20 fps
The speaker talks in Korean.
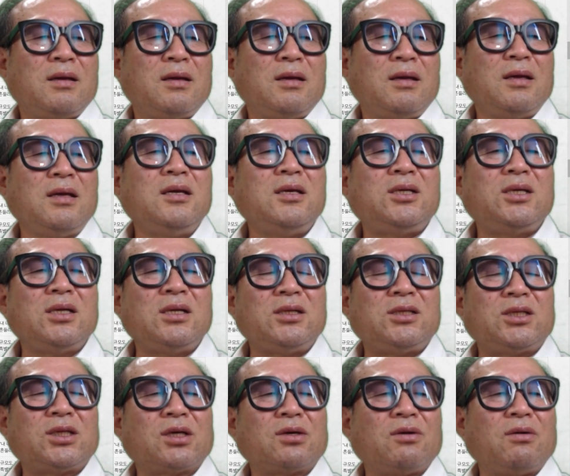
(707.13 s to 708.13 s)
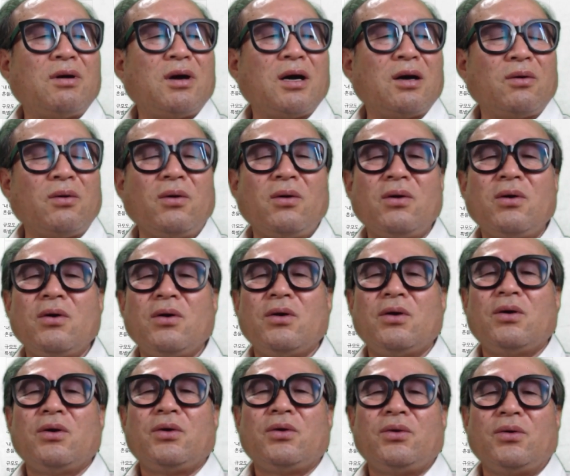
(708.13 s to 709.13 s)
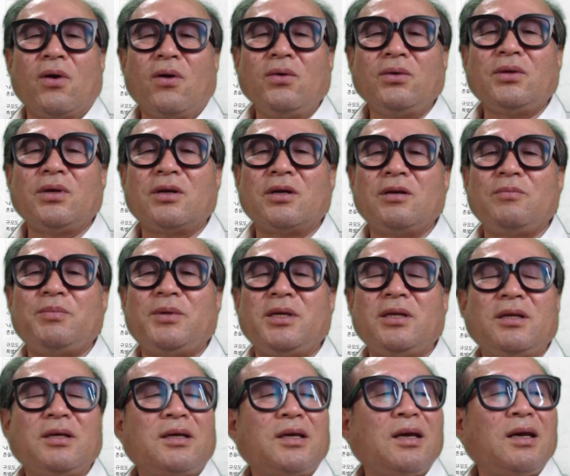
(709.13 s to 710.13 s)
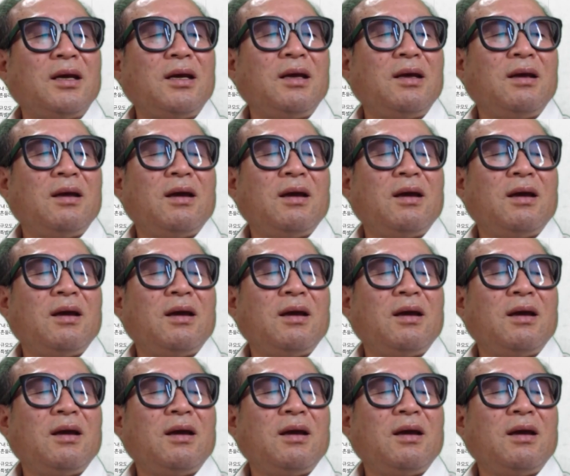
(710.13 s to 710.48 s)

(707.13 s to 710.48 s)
이실직고하고 용서를 비는 게